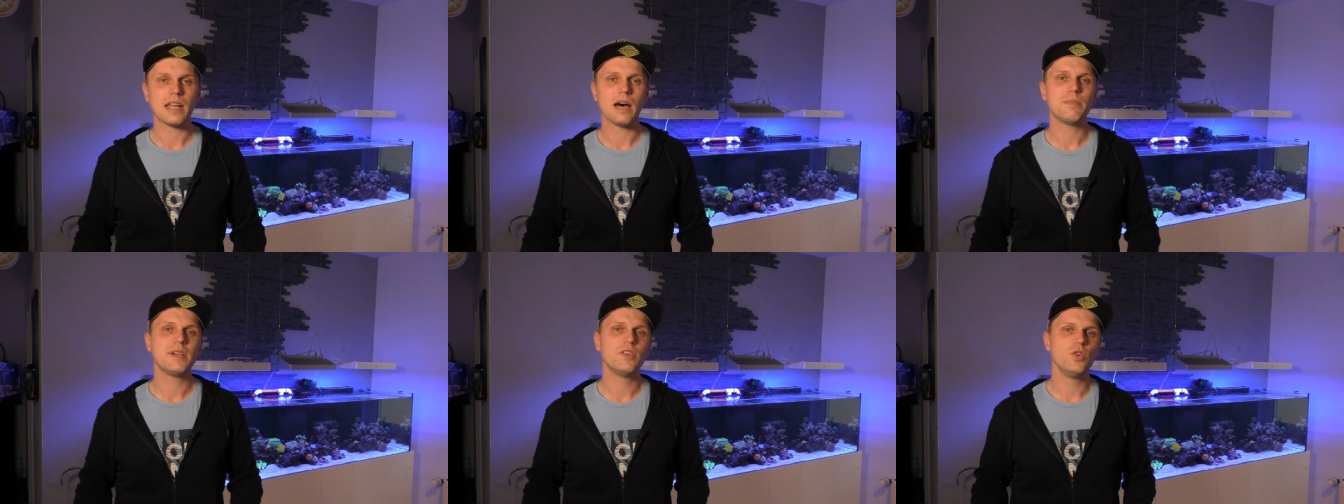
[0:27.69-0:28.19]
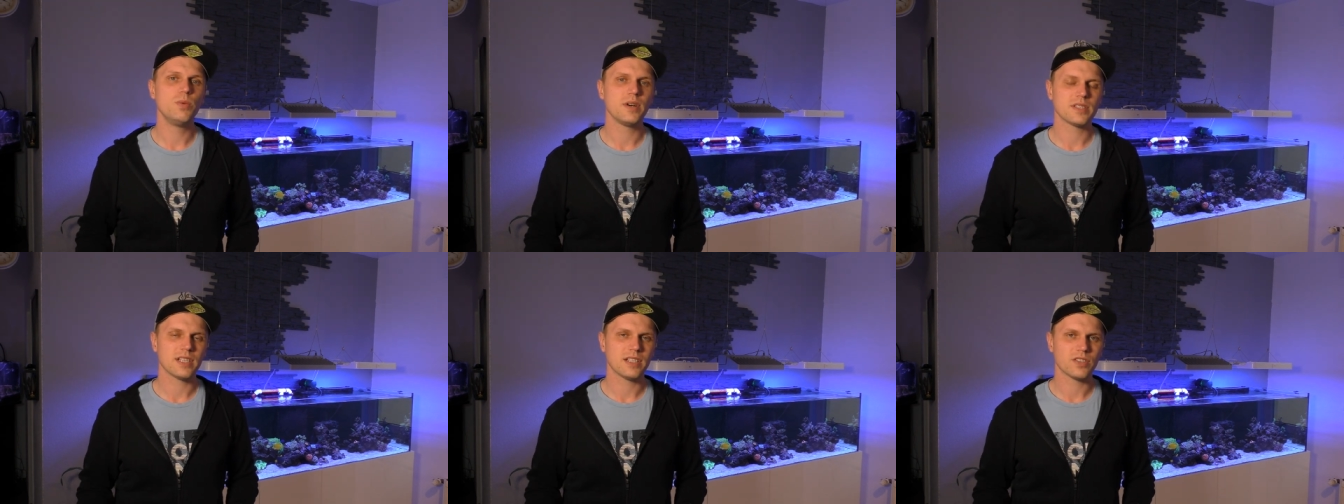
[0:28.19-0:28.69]
da mal eine
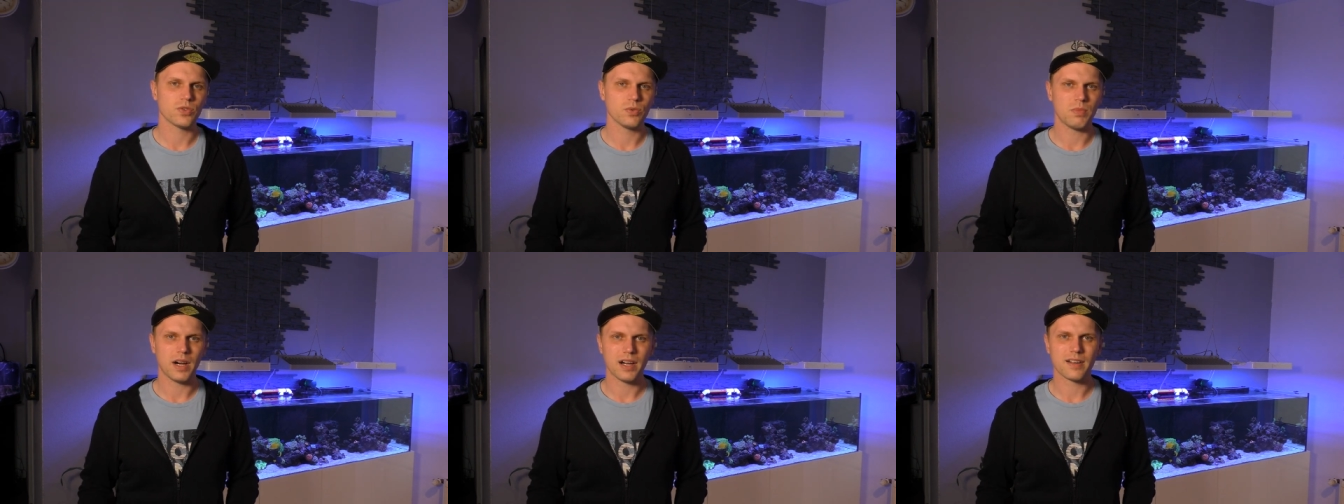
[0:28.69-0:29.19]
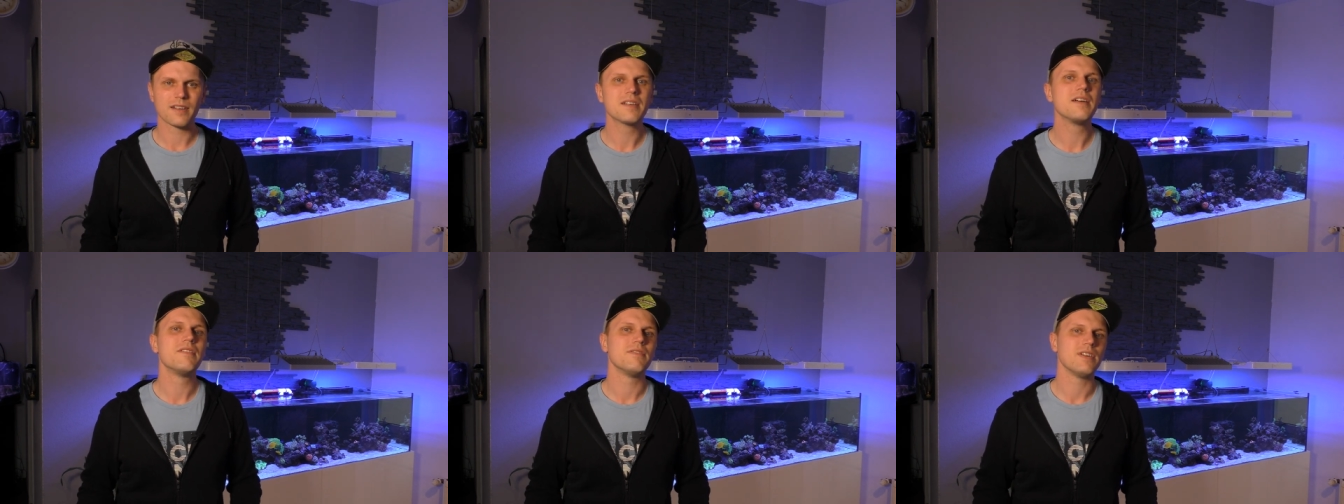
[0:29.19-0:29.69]
Übersicht zu
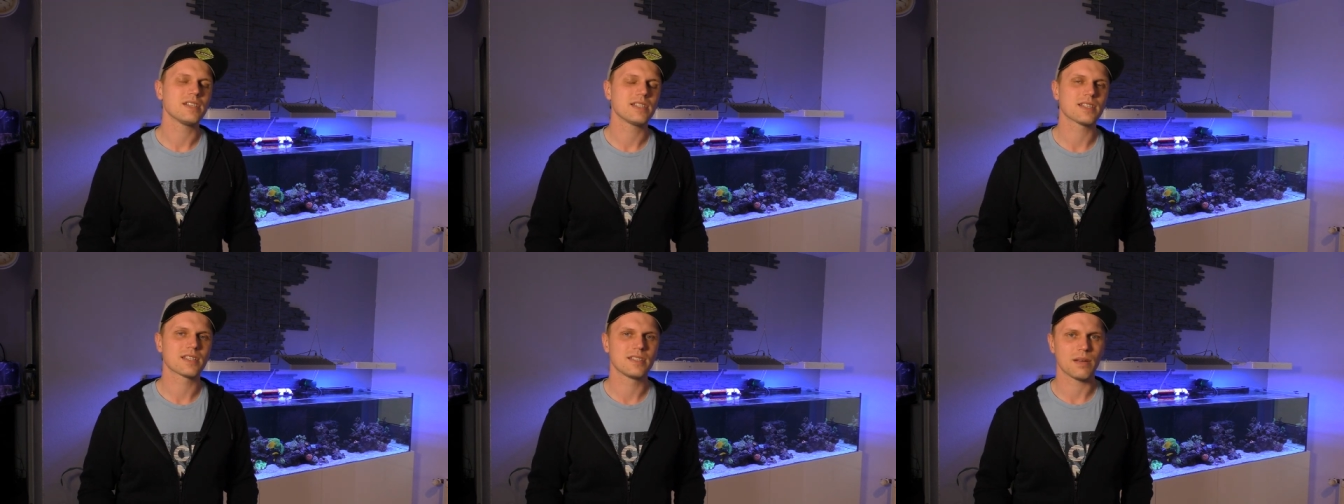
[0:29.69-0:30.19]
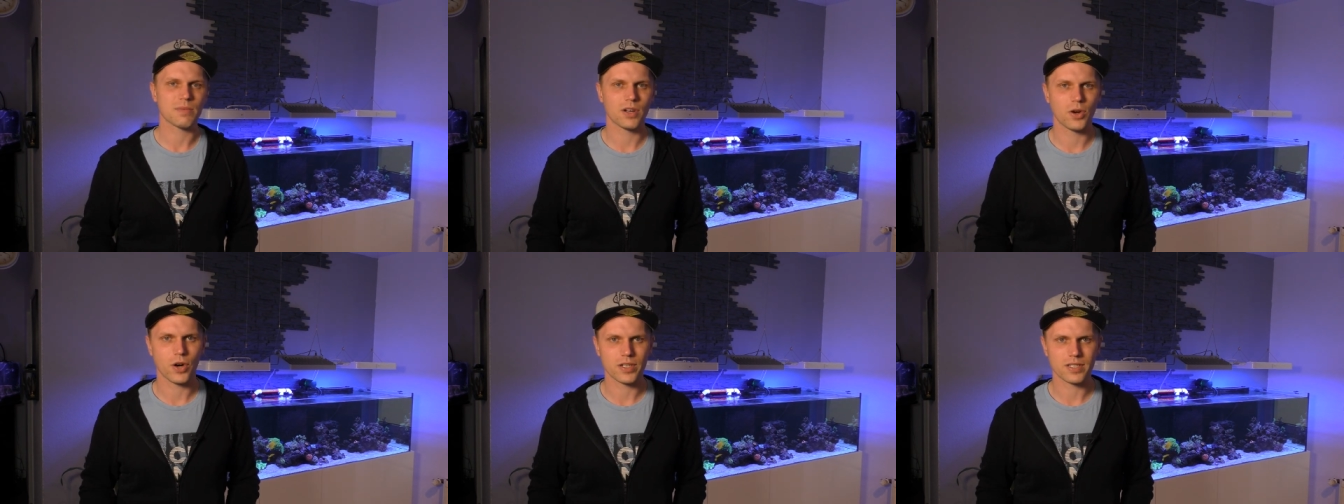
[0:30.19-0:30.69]
machen, was das
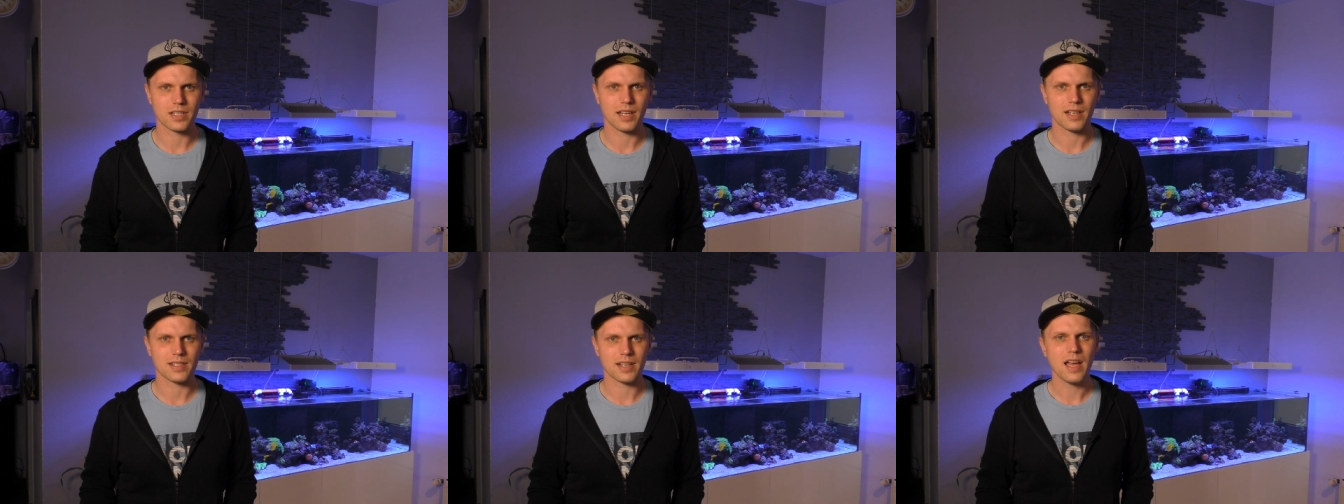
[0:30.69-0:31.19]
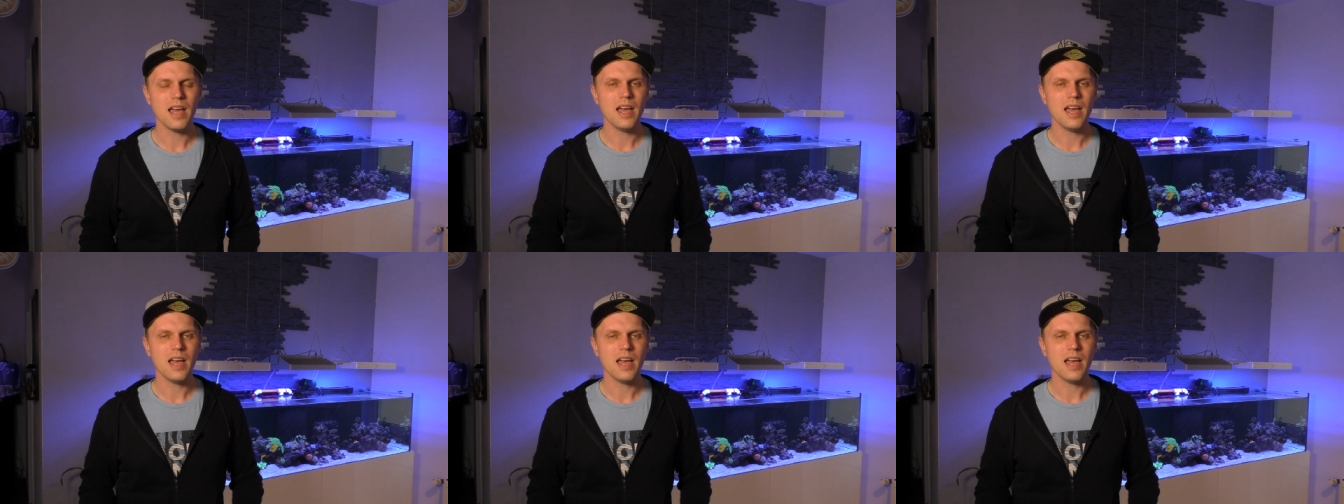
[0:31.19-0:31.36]
Gesamt gekostet hat.